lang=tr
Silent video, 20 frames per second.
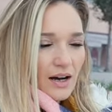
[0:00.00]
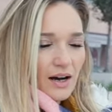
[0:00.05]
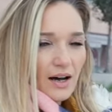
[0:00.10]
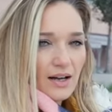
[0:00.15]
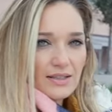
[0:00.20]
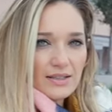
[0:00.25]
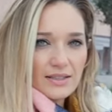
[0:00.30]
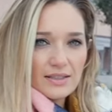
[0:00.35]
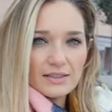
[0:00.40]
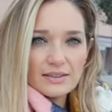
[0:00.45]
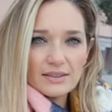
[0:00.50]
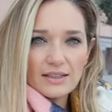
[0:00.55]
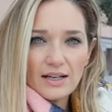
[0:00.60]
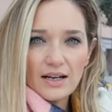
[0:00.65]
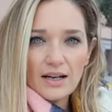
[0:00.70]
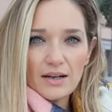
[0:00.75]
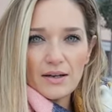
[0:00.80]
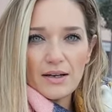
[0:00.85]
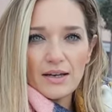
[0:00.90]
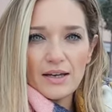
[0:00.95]
Aslında
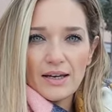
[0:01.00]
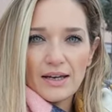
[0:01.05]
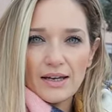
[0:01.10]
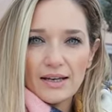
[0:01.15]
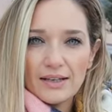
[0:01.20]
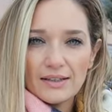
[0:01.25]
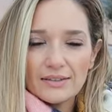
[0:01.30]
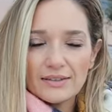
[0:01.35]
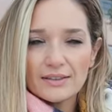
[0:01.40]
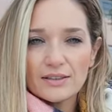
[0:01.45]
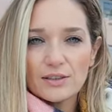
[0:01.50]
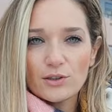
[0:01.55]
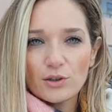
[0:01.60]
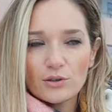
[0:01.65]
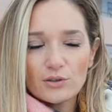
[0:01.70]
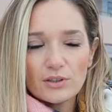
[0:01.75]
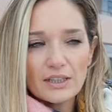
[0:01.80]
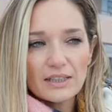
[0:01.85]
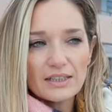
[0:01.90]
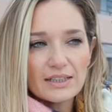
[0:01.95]
e,
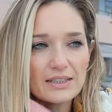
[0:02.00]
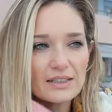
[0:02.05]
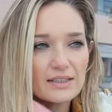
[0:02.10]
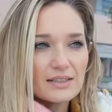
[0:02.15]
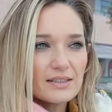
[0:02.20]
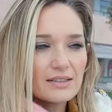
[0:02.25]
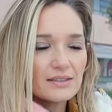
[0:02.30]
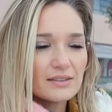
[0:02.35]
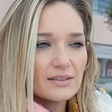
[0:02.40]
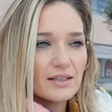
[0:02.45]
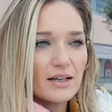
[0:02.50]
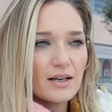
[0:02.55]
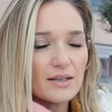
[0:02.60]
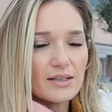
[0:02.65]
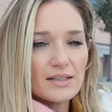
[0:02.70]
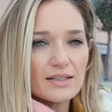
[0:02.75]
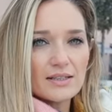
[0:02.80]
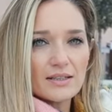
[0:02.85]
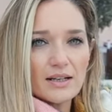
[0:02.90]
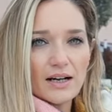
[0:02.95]
dedikodular arasında
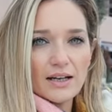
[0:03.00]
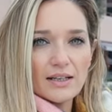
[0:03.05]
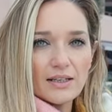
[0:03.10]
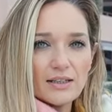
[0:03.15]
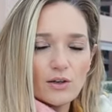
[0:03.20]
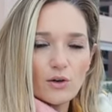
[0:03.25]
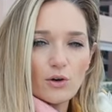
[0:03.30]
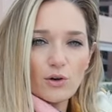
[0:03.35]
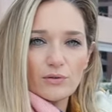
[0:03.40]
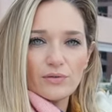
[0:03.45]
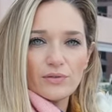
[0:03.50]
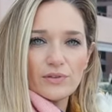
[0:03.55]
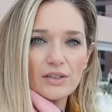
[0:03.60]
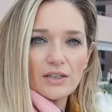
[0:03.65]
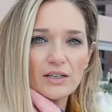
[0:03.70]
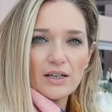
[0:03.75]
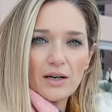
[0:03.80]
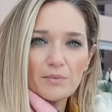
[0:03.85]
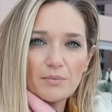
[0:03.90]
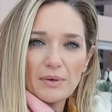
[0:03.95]
İsrailli
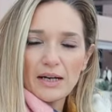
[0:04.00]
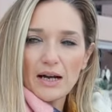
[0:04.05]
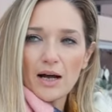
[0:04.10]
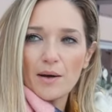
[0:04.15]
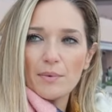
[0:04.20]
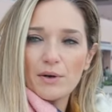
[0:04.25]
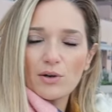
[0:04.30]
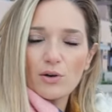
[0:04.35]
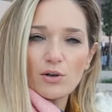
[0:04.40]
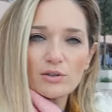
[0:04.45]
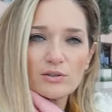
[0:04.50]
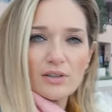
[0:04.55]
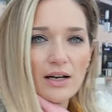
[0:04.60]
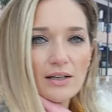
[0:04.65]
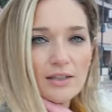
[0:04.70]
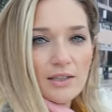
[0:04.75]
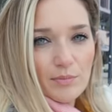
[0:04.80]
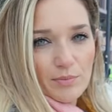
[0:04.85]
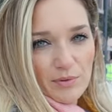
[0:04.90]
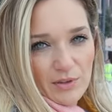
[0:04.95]
Offer'la beraber
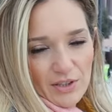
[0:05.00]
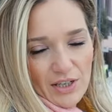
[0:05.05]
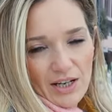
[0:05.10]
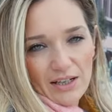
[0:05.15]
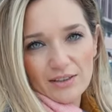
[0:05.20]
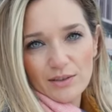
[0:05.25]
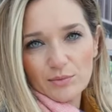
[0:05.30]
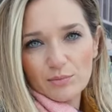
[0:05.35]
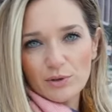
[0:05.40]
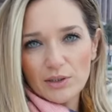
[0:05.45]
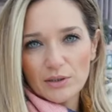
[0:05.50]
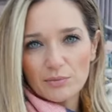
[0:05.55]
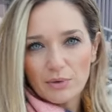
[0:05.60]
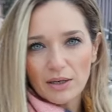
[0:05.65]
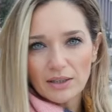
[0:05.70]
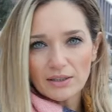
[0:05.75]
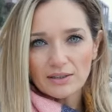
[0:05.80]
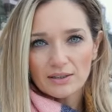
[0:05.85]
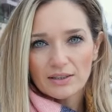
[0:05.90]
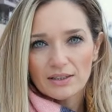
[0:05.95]
ortak yapılacaktı bu
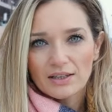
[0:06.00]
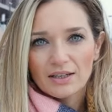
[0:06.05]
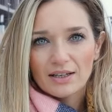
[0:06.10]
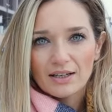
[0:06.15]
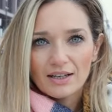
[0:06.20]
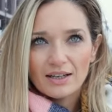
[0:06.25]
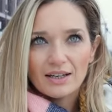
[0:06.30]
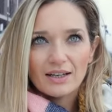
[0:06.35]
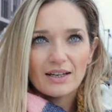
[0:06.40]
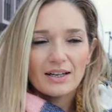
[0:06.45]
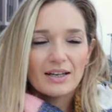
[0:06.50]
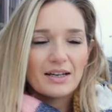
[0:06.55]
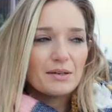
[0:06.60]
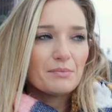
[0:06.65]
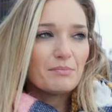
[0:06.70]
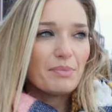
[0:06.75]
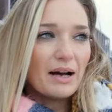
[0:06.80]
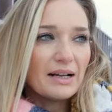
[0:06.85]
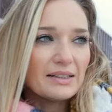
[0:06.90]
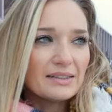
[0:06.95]
liman. E,
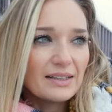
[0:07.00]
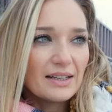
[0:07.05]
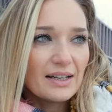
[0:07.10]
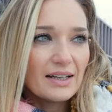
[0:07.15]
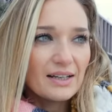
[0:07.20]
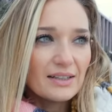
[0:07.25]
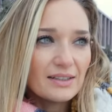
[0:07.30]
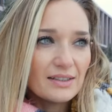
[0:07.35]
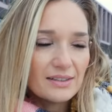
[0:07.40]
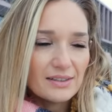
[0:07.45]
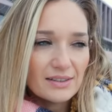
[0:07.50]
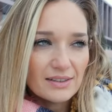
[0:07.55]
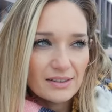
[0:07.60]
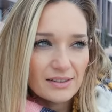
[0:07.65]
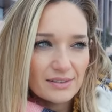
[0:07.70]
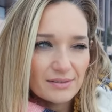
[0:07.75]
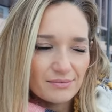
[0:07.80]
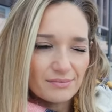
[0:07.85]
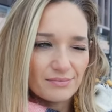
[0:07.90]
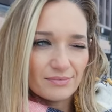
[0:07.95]
ben de
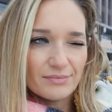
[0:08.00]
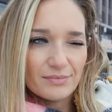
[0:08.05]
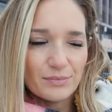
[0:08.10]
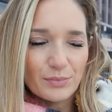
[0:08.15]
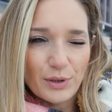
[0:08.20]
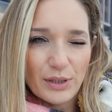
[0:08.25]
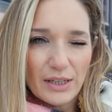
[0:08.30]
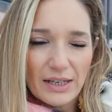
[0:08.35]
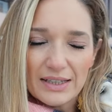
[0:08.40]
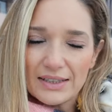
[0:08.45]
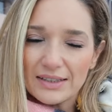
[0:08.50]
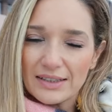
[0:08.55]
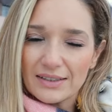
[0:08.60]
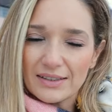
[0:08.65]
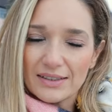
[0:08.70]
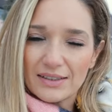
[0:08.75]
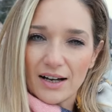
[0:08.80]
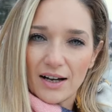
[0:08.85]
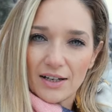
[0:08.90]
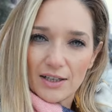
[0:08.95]
e, böyle
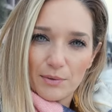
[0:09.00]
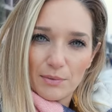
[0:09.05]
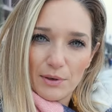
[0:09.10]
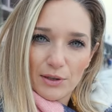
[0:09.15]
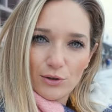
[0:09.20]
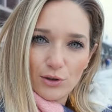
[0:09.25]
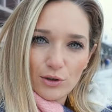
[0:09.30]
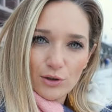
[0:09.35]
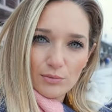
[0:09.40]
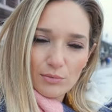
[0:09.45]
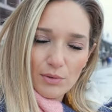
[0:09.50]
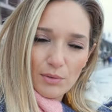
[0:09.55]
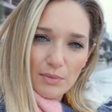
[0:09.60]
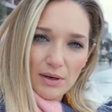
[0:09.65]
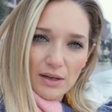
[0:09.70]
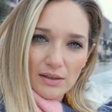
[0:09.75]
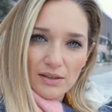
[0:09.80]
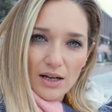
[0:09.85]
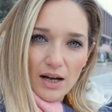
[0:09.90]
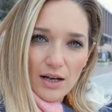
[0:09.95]
takip ediyordum
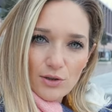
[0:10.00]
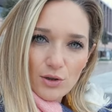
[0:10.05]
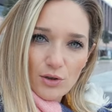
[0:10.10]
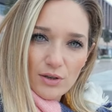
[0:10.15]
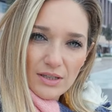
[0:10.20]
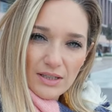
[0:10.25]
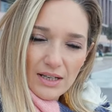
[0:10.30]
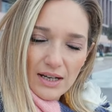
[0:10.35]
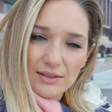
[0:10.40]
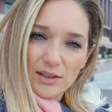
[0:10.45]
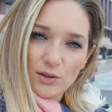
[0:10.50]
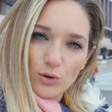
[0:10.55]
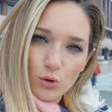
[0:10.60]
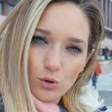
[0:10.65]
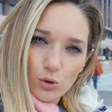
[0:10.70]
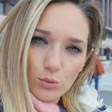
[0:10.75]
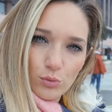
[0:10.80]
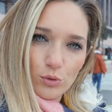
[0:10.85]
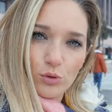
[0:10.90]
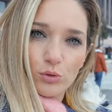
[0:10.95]
ama daha sonra zaten
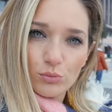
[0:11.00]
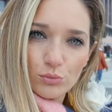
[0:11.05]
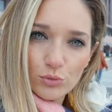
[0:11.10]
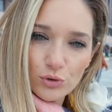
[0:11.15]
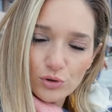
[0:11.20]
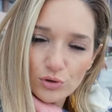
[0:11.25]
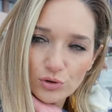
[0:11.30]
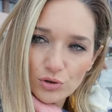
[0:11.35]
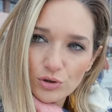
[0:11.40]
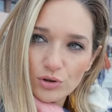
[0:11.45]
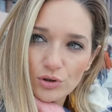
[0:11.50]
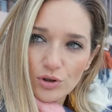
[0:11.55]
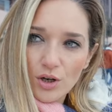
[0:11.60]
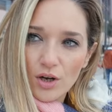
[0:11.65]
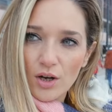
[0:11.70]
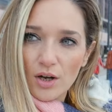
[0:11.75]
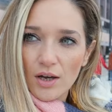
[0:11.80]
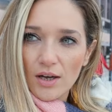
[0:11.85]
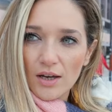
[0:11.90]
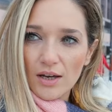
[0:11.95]
ölü bulunmuştu.
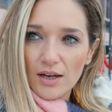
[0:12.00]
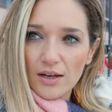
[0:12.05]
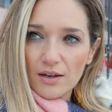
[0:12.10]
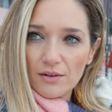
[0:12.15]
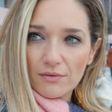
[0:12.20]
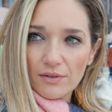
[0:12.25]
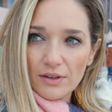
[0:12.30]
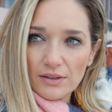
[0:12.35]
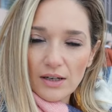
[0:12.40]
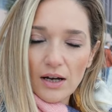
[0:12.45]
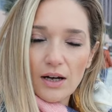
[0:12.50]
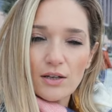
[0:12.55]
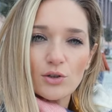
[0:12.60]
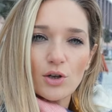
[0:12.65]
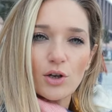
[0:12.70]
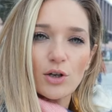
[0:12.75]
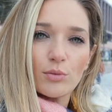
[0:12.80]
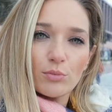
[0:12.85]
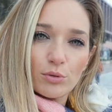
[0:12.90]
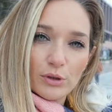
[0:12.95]
E, ve daha
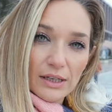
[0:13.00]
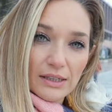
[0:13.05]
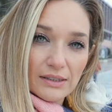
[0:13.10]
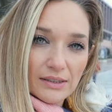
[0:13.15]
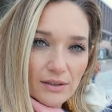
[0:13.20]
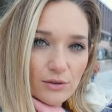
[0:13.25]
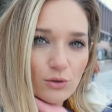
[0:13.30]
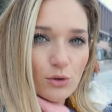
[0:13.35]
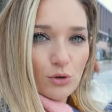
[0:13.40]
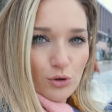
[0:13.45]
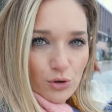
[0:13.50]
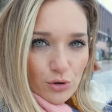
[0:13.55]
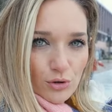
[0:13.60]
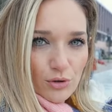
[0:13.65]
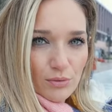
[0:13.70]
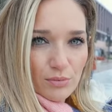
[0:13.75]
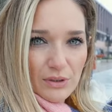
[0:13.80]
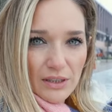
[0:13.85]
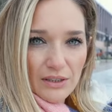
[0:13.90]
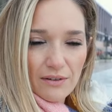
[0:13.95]
sonra burayı da Doğuş
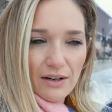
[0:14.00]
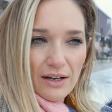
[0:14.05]
grubuna